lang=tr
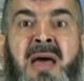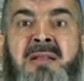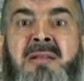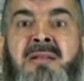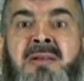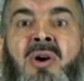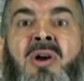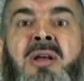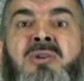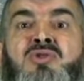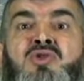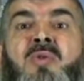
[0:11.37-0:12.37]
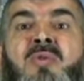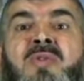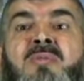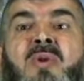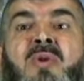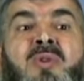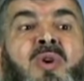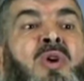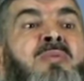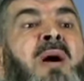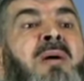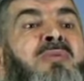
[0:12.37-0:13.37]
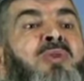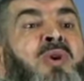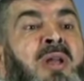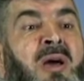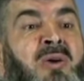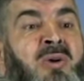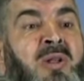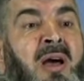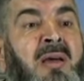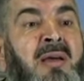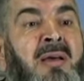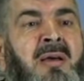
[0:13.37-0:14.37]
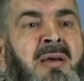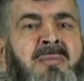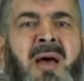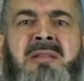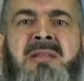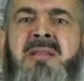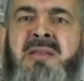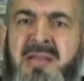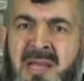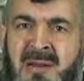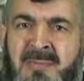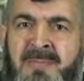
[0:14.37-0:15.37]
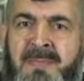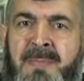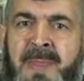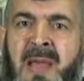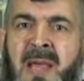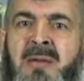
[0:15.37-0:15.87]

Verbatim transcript: Ben öyle sofi mofi olmam kolay kolay. Ben dedi giderim.